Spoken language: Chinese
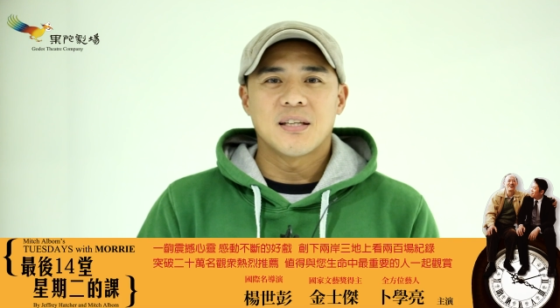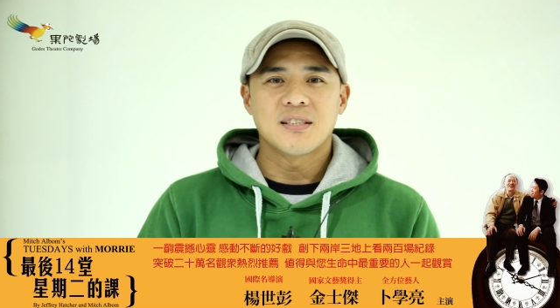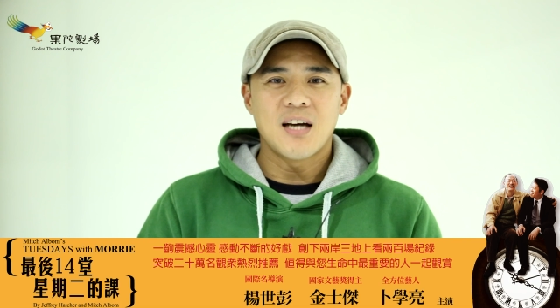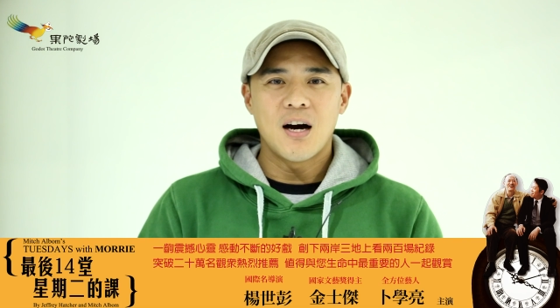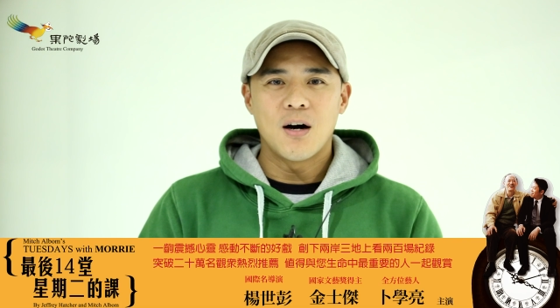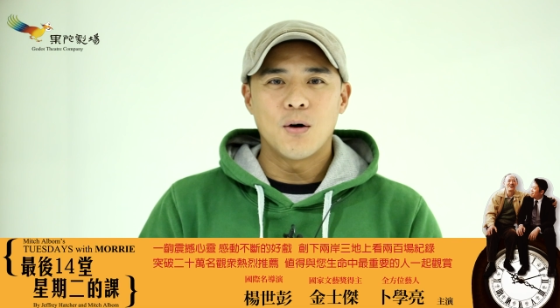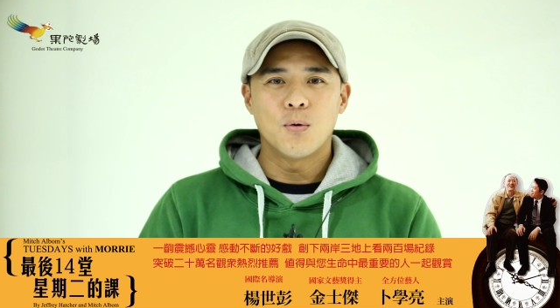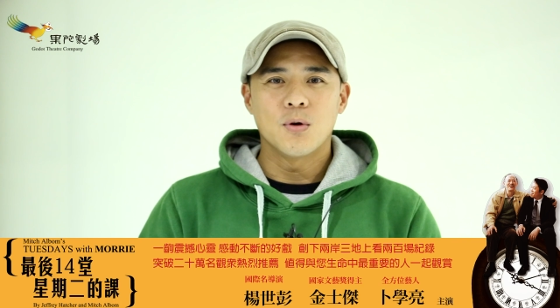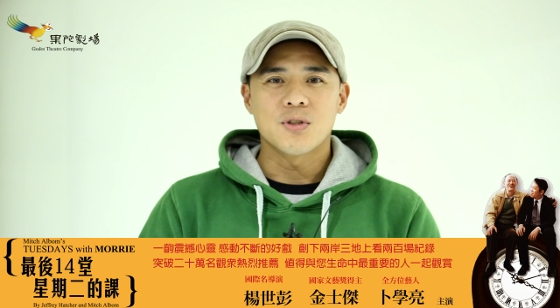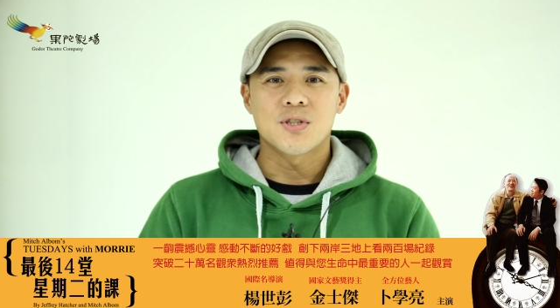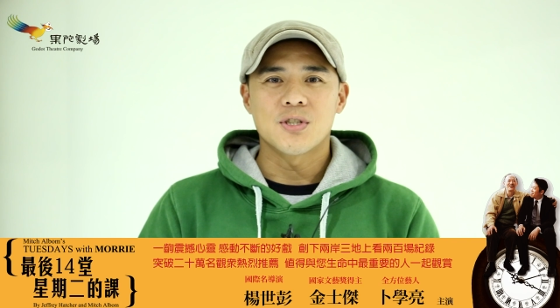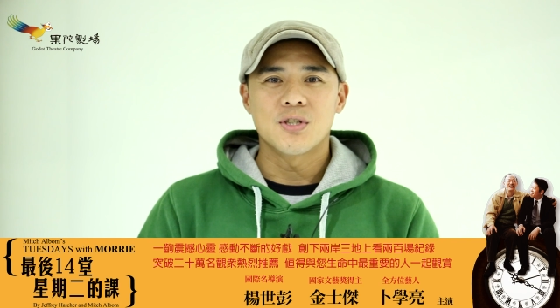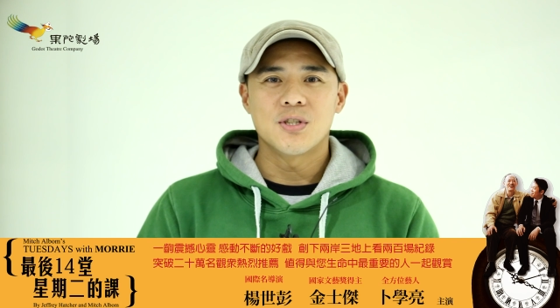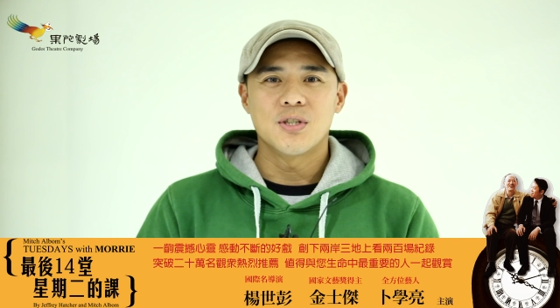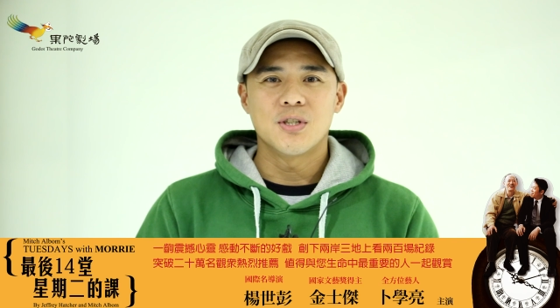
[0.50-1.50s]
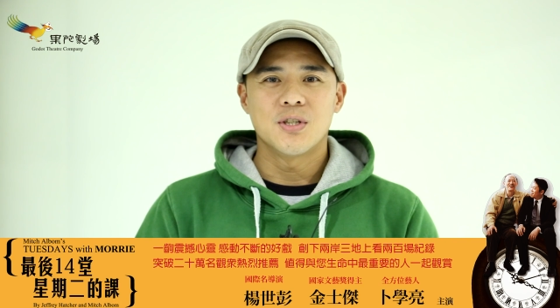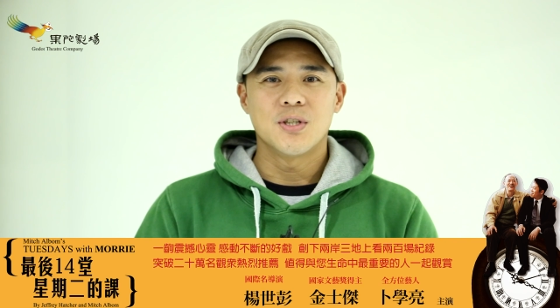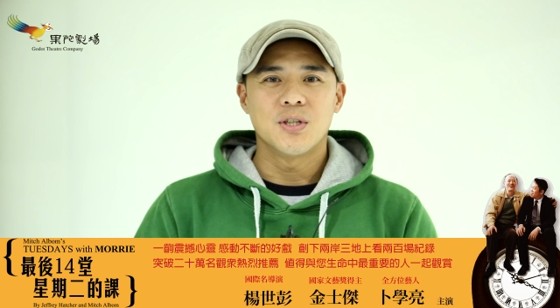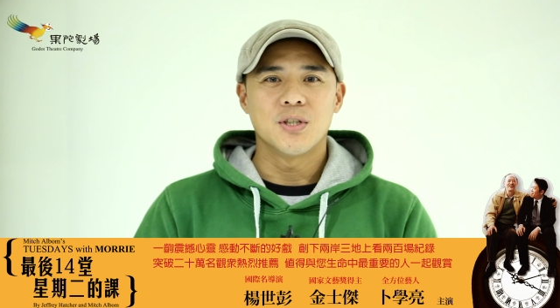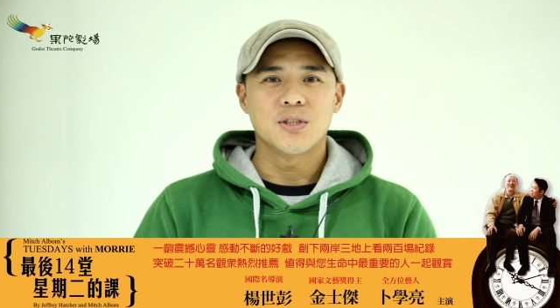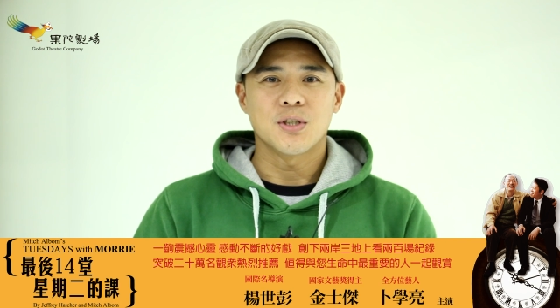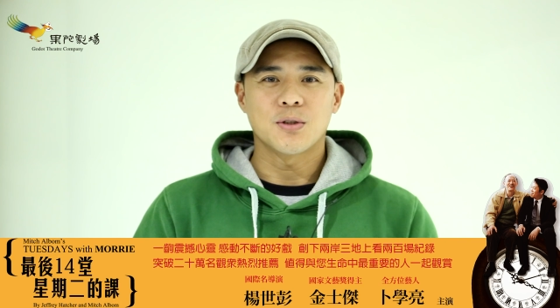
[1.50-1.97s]
大家好，我
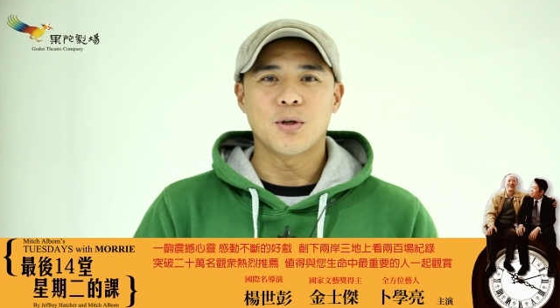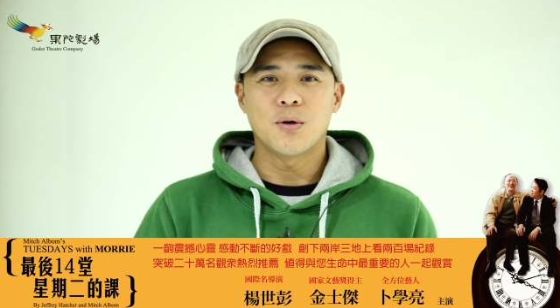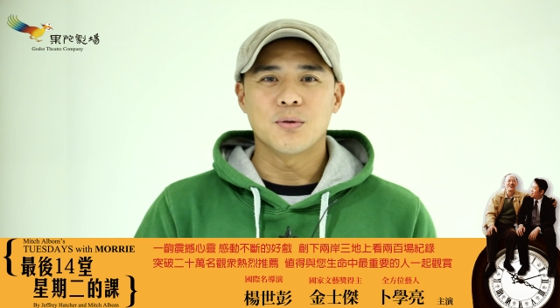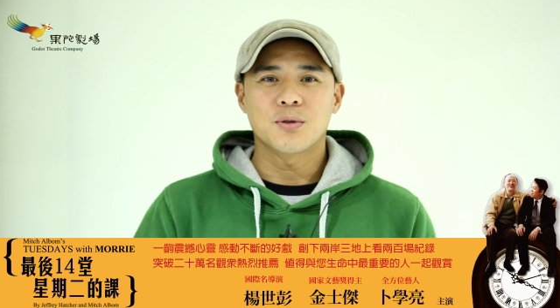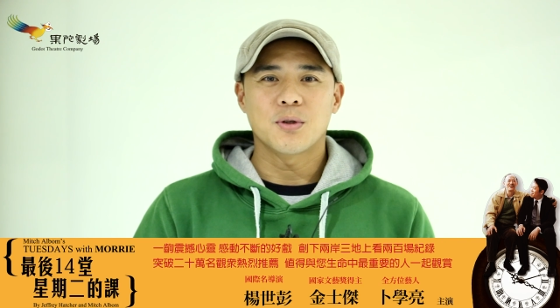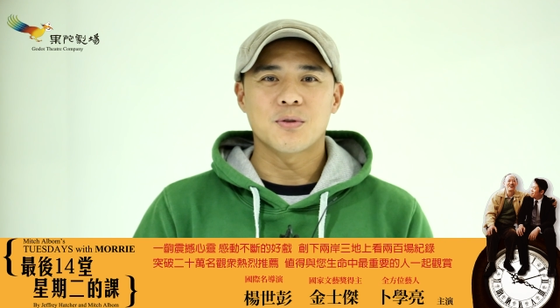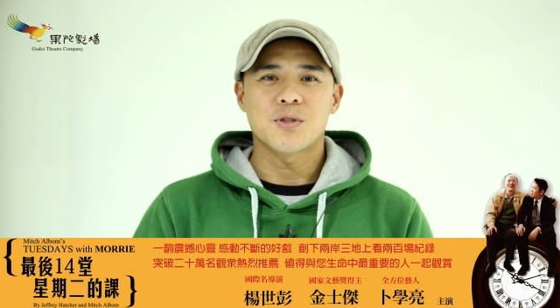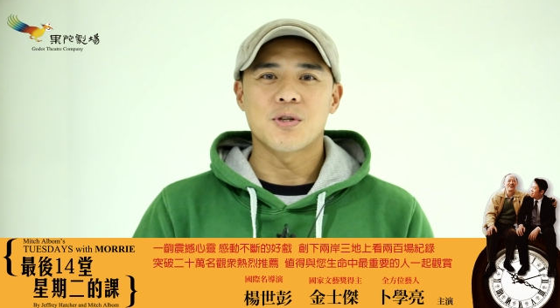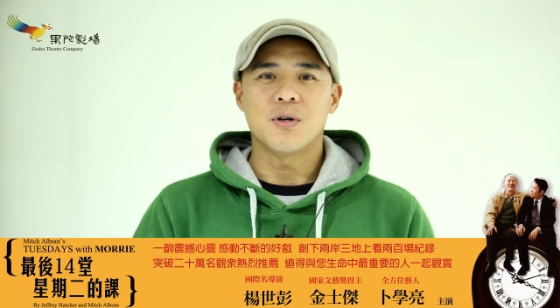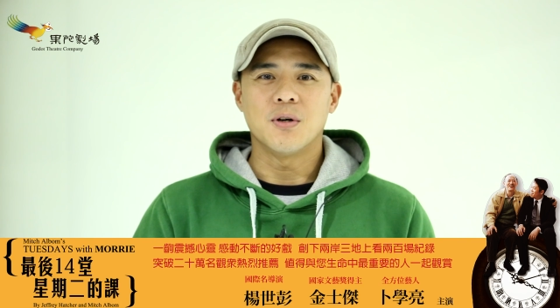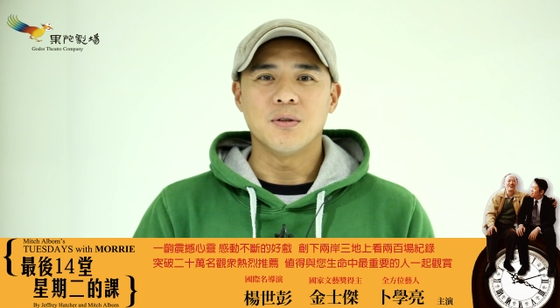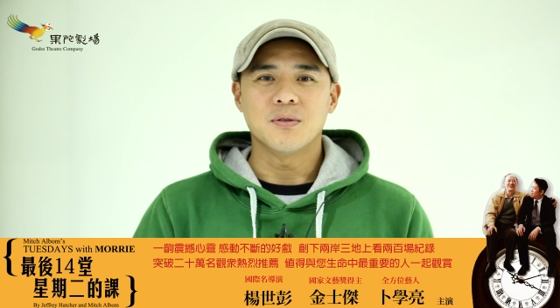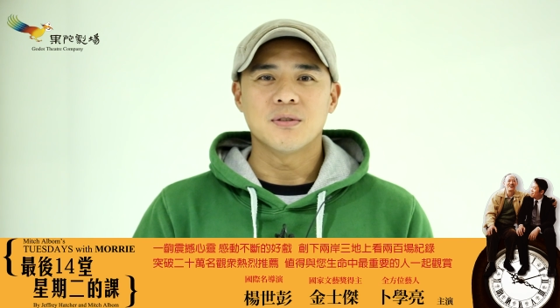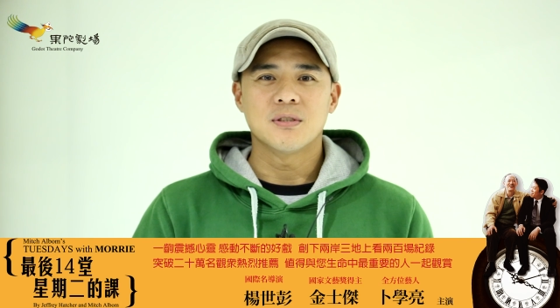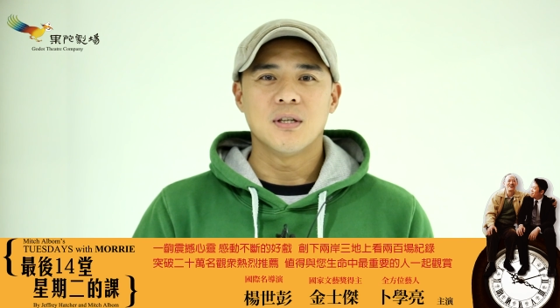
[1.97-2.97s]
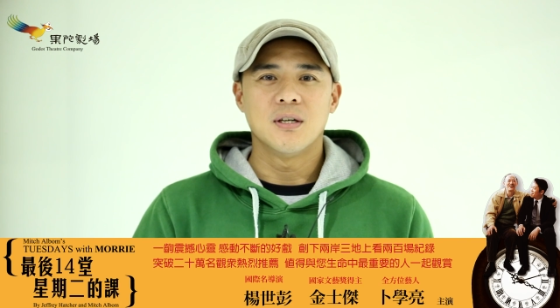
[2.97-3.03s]
是小豆豆志孔。